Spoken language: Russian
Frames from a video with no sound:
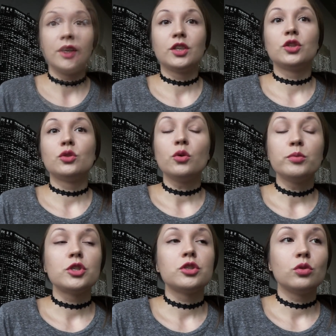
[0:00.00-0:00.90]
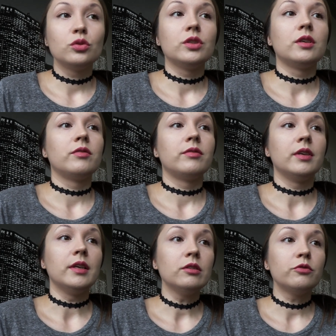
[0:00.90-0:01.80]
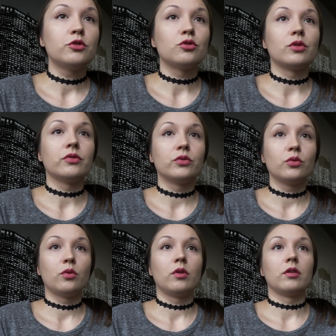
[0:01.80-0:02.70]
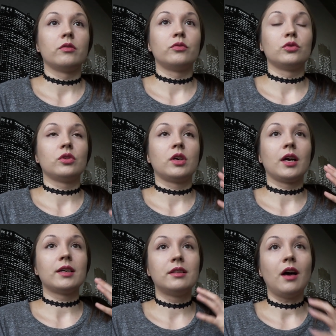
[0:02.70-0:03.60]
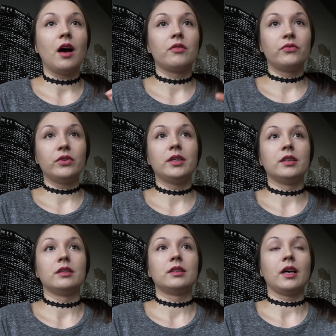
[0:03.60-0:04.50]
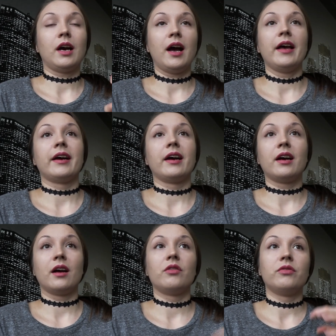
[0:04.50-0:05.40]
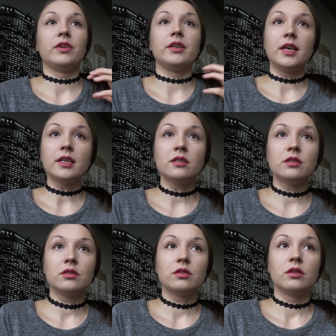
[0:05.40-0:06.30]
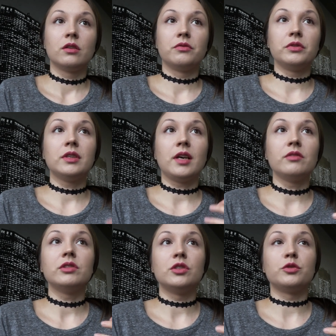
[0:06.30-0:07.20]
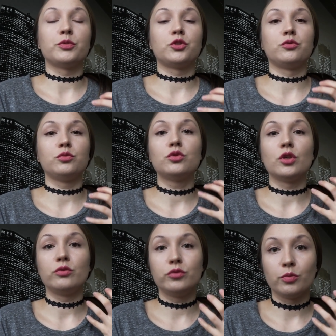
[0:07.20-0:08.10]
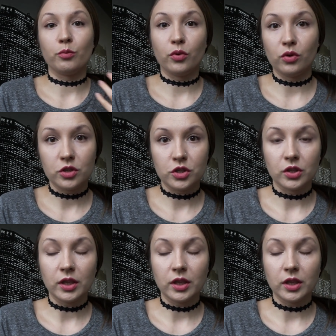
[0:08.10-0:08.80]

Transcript: И кто бы что ни говорил, все равно вот когда вы такая, какая вы есть, вы нравитесь почему-то людям больше.